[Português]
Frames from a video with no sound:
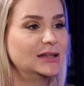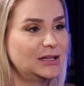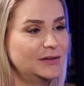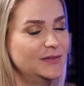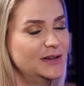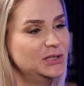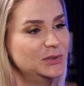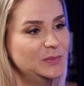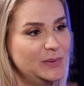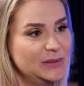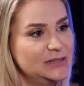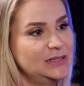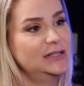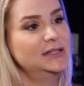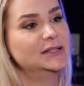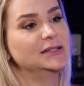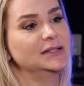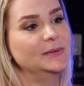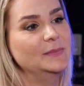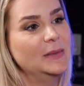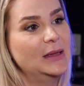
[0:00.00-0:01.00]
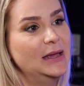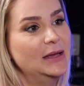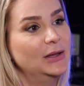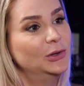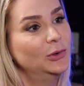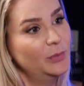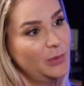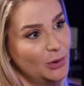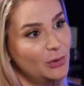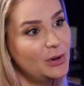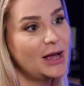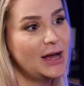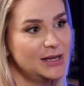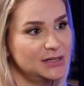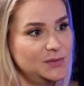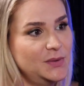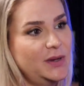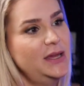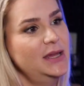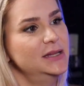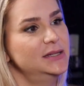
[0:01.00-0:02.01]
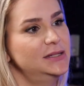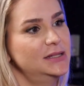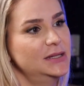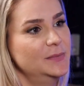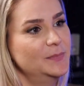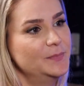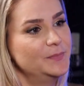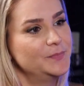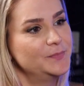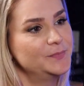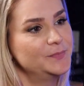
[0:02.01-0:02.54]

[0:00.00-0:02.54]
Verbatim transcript: é através de pesquisa, no meu caso, é esse.